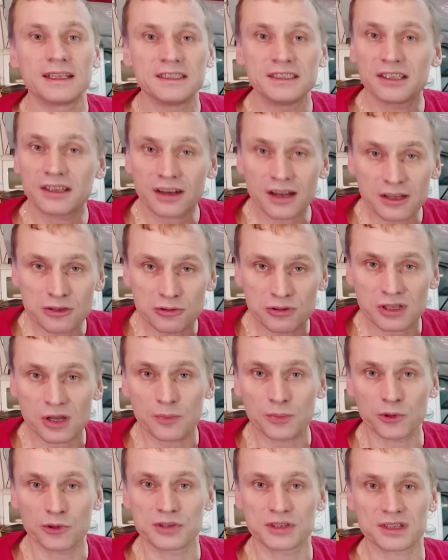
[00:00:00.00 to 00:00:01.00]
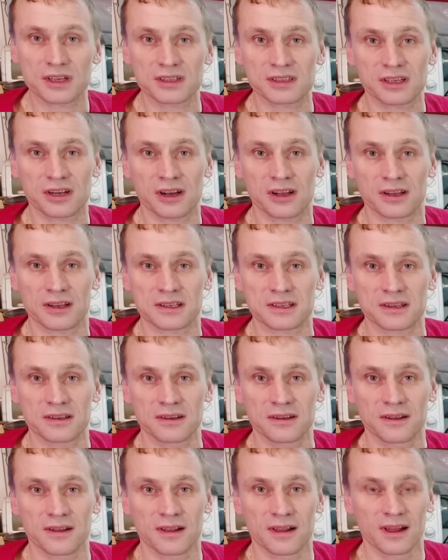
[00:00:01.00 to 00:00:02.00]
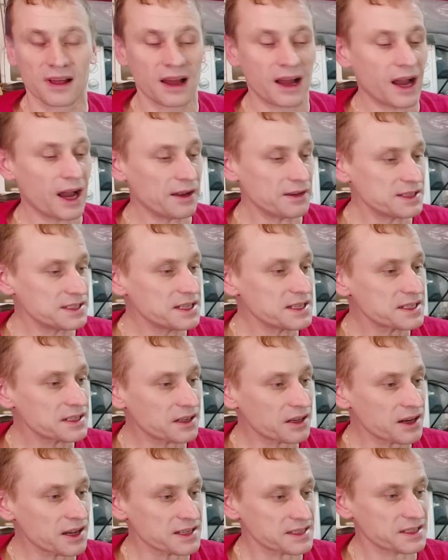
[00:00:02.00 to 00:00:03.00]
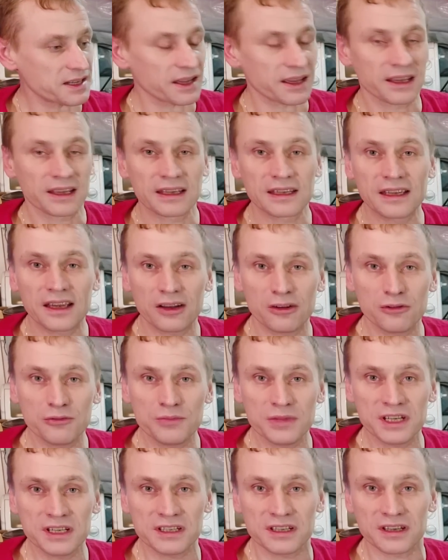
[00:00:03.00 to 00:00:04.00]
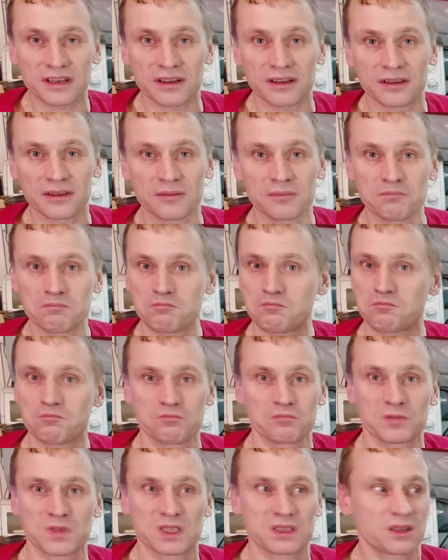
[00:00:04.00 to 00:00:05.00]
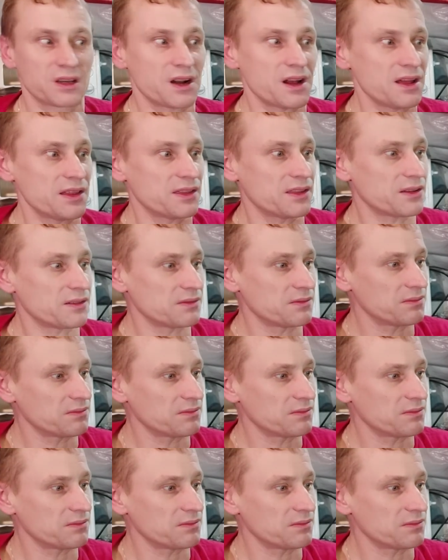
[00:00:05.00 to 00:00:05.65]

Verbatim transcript: Ни разу сопло не засралось. А и здесь краска и алюминий. Странно.